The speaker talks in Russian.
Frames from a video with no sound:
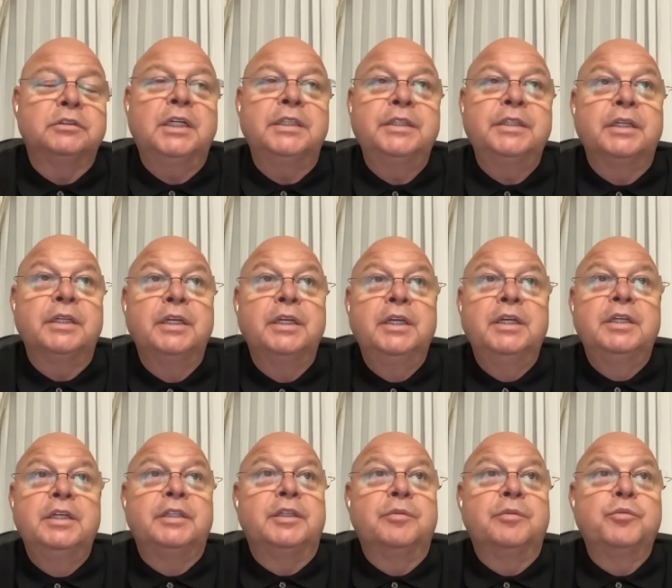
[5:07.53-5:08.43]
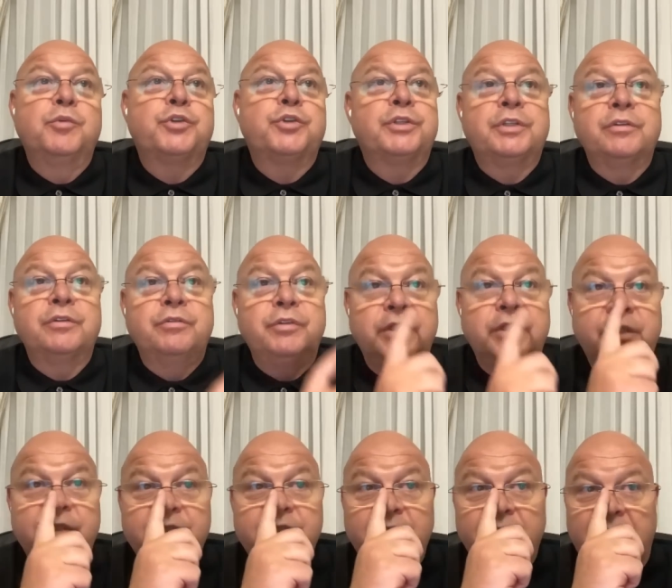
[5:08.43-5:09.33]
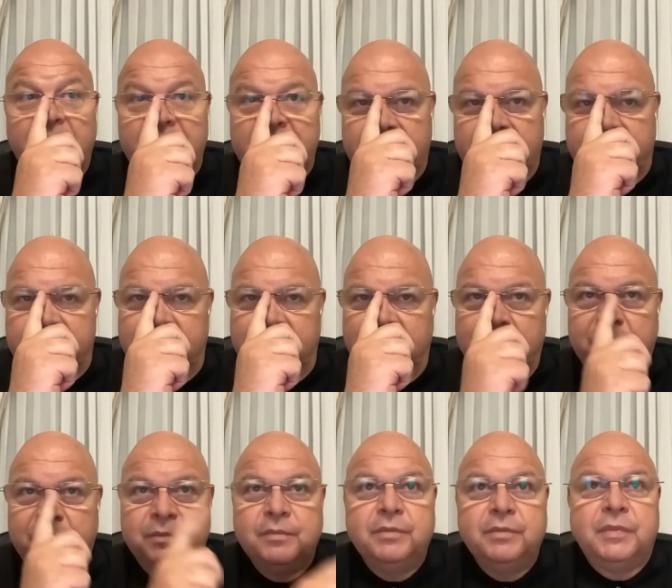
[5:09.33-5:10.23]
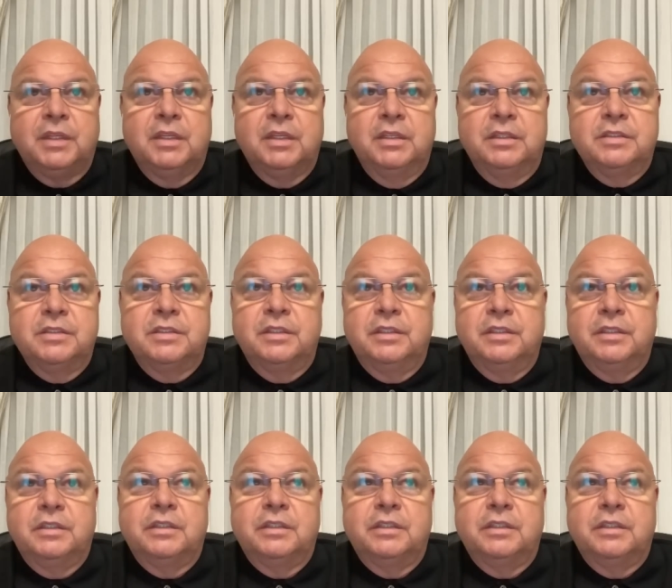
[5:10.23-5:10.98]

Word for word: Ладно, не можете вы их изгнать совсем из э,